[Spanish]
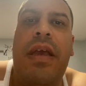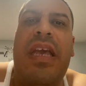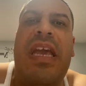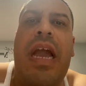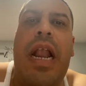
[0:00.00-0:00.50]

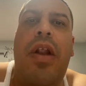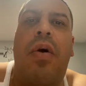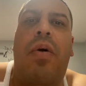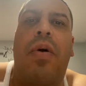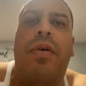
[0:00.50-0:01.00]
¿Quién
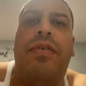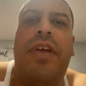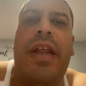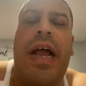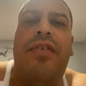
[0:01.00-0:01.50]
lo
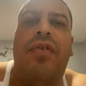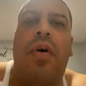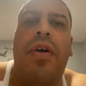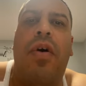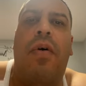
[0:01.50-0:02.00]
conocerá?
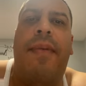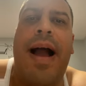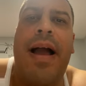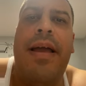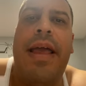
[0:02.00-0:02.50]
Yo,
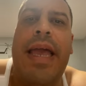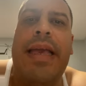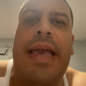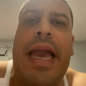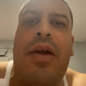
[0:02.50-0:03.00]
Jehová,
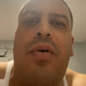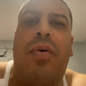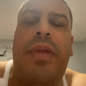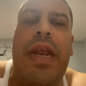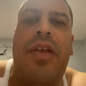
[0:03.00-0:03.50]
que
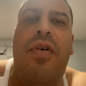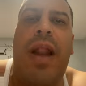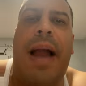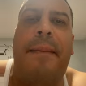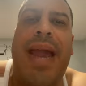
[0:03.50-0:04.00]
escudriño
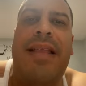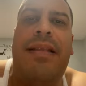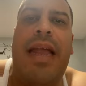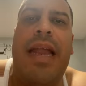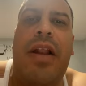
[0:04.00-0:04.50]
la
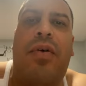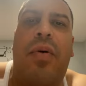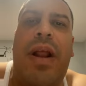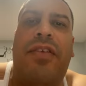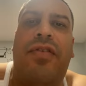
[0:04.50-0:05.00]
mente y el
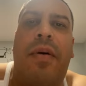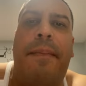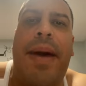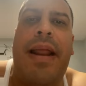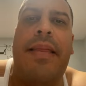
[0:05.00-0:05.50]

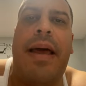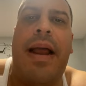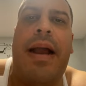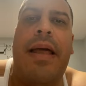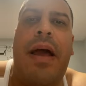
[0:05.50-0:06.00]
corazón para dar
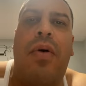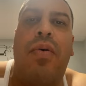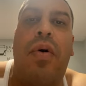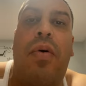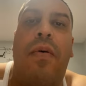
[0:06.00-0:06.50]
a cada
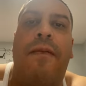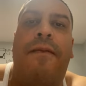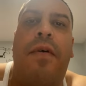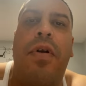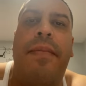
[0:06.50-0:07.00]
uno
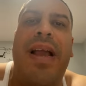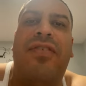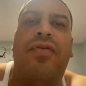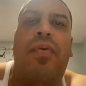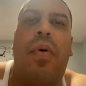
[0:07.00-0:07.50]
conforme a
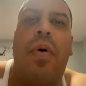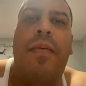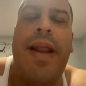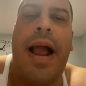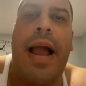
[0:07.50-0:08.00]
su
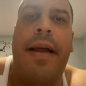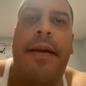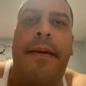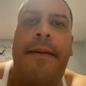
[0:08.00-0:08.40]
obra.